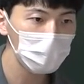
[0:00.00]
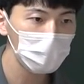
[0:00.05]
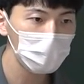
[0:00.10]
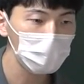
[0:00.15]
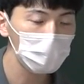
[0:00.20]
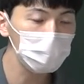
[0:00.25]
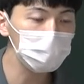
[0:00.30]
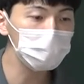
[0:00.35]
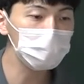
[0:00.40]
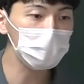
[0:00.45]

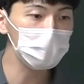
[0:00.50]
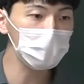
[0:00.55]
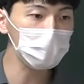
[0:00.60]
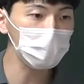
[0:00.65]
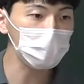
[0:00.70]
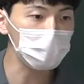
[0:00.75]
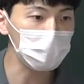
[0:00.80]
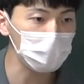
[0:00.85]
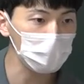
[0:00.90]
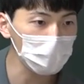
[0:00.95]
그럼 문제
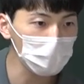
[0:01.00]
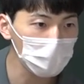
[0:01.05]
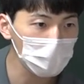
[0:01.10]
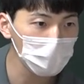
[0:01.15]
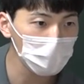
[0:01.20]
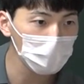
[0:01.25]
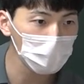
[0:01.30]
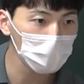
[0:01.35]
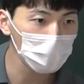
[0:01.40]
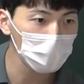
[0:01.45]
생기면 어떻게 돼요?
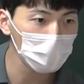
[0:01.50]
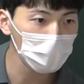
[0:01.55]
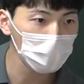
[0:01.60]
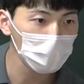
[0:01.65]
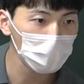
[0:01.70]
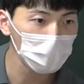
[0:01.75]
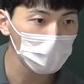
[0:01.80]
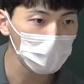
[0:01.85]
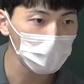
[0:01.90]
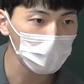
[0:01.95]

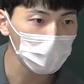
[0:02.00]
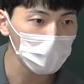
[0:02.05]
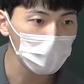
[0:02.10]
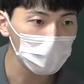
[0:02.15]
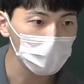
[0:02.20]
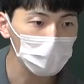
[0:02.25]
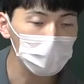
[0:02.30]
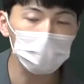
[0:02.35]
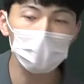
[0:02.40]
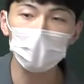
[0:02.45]

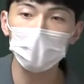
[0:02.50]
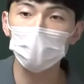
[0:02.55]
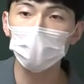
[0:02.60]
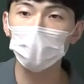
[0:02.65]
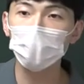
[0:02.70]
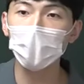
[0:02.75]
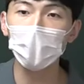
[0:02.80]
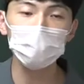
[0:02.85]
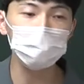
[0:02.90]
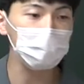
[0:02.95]
그 사람의
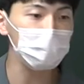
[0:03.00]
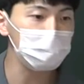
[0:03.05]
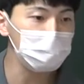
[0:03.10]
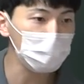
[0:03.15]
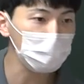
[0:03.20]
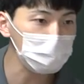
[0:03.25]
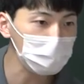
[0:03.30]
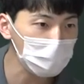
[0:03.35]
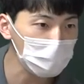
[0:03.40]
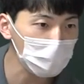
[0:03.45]
과학자 인생
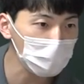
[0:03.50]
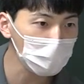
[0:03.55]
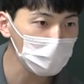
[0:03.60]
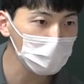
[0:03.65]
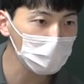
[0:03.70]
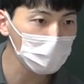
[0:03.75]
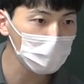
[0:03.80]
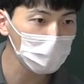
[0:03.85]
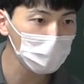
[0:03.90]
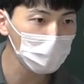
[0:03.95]
어떻게 돼요?
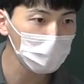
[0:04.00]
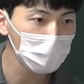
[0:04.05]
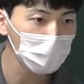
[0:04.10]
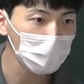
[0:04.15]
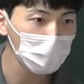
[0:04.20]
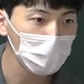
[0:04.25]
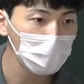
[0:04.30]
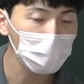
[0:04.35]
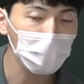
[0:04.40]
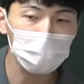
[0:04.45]

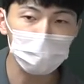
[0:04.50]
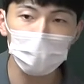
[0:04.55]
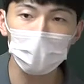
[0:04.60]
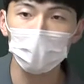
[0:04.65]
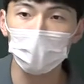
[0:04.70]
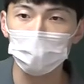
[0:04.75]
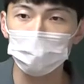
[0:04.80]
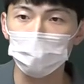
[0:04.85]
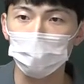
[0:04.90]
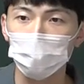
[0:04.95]

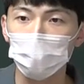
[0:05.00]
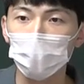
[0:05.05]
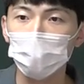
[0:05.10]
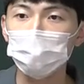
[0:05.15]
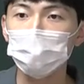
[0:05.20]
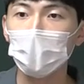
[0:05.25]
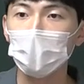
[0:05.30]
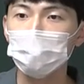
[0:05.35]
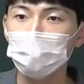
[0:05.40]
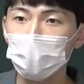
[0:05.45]
박살나죠.
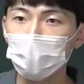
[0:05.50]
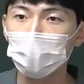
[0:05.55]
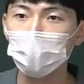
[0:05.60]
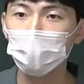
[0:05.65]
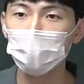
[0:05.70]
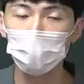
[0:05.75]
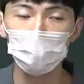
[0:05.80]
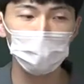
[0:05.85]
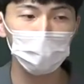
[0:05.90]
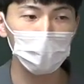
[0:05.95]
여러분도
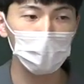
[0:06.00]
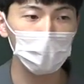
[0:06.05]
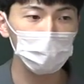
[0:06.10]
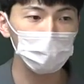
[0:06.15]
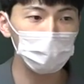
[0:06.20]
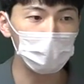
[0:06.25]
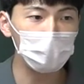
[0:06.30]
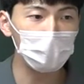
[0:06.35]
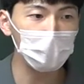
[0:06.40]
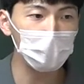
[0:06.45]
아시잖아요.
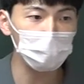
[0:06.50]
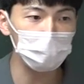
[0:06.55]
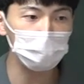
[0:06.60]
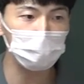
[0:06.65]
우리나라에도